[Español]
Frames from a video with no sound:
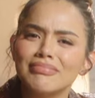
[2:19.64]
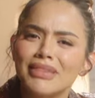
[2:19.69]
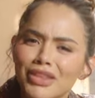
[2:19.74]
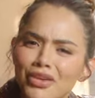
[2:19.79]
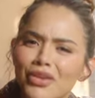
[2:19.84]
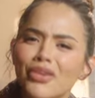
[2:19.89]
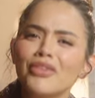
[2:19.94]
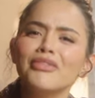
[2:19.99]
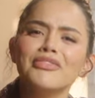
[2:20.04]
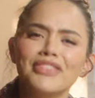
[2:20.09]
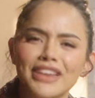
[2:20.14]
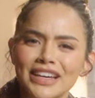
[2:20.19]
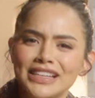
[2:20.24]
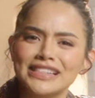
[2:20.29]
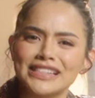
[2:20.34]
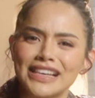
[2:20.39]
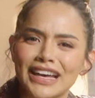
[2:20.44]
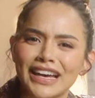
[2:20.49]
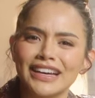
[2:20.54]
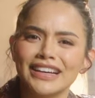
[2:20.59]
Me dio
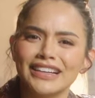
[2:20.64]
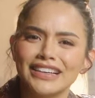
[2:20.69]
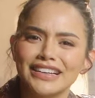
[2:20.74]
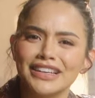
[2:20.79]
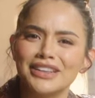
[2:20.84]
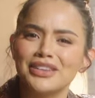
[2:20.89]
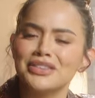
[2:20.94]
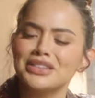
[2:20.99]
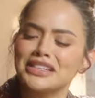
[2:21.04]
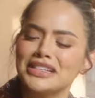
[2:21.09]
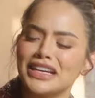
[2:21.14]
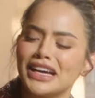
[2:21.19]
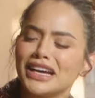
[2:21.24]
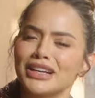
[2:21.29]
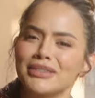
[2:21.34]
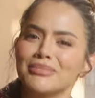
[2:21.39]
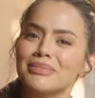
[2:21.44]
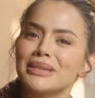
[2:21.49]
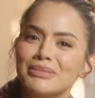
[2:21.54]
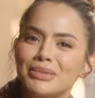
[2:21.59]
confianza. Entonces
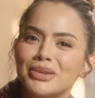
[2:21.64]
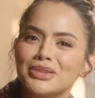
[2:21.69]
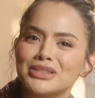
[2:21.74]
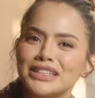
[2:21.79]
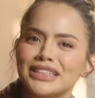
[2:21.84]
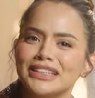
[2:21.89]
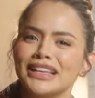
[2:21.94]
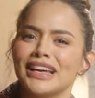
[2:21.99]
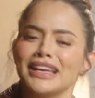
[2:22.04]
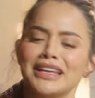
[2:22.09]
agarré mi brochita